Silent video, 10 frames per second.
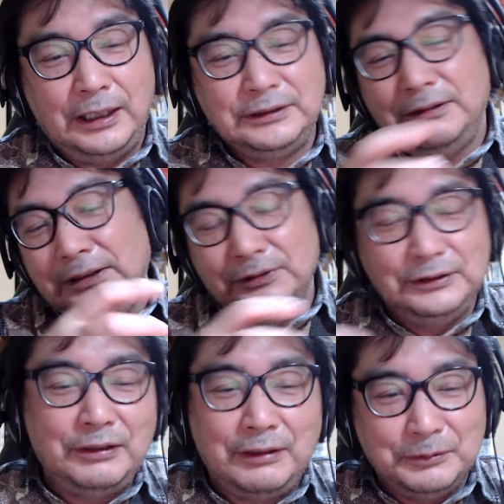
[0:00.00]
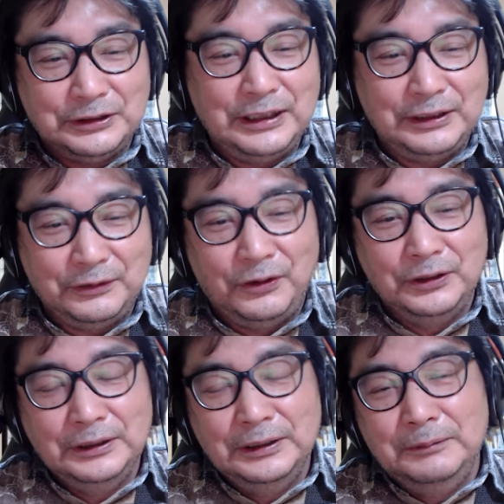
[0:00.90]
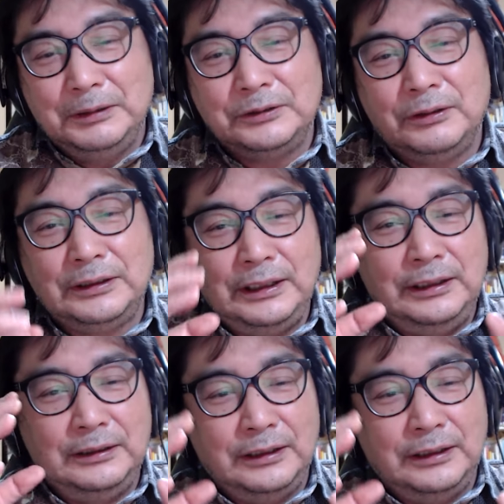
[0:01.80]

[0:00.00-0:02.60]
8割抜いてるかもしれないけど、そうやって、